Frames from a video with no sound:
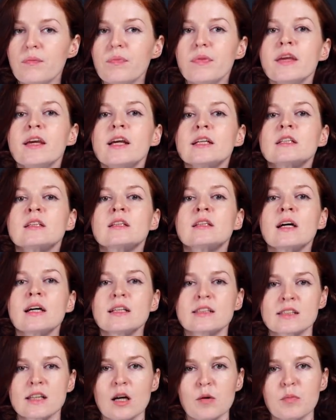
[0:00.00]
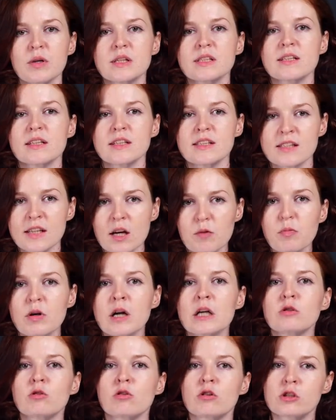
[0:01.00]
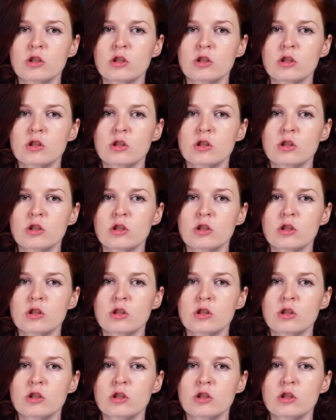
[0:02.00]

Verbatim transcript: И это та самая статья, по которой